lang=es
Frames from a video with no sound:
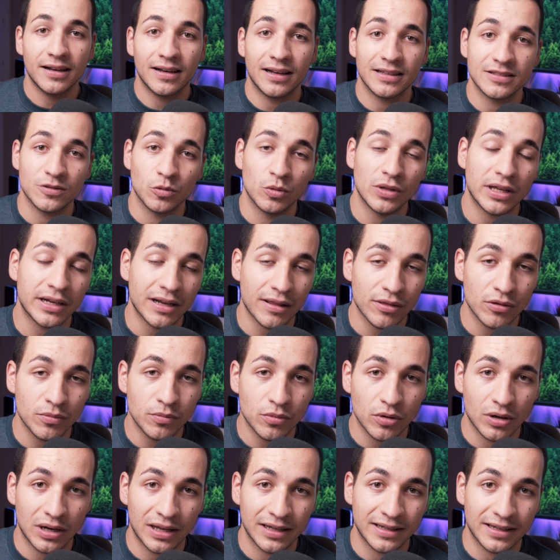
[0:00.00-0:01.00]
La segunda razón
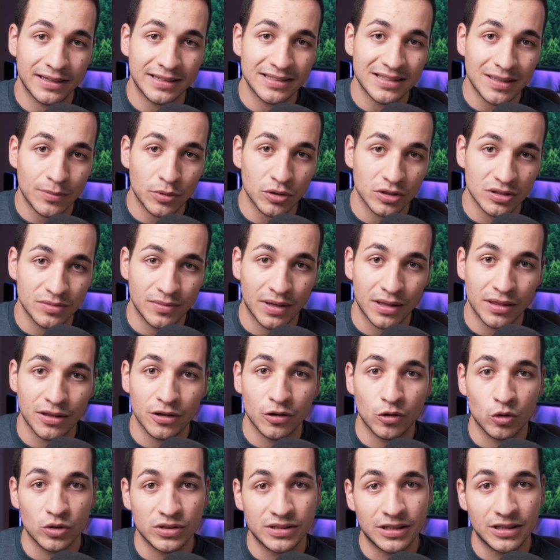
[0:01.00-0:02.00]
por la que esta
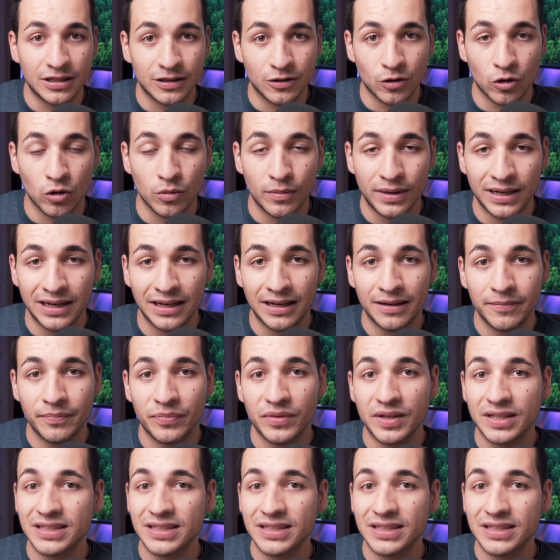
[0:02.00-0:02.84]
aproximación no es del todo mala